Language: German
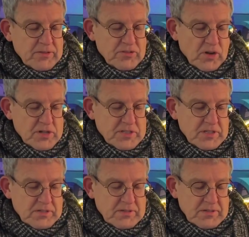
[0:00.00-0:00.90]

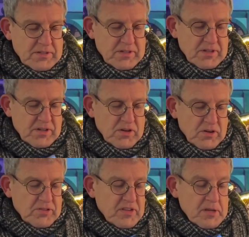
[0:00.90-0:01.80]
sollte.
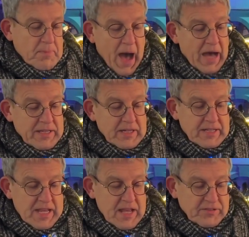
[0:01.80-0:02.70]
Und sie gebar
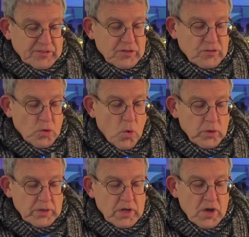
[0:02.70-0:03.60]
ihren ersten
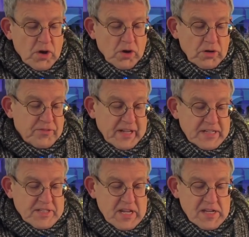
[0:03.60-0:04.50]
Sohn und
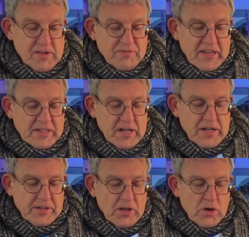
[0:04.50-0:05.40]
wickelte ihn in
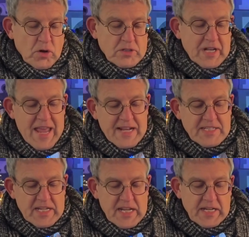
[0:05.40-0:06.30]
Windeln und
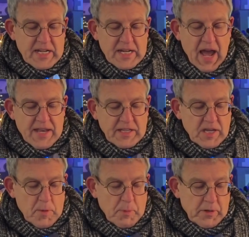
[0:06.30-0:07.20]
legte ihn in eine
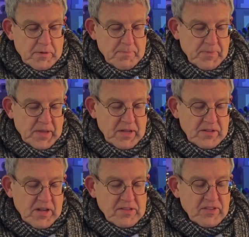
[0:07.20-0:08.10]
Krippe,
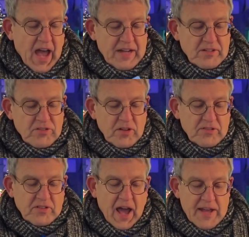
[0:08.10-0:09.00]
denn sie hatten
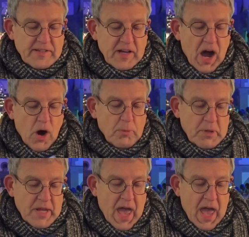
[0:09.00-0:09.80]
sonst keinen Raum in der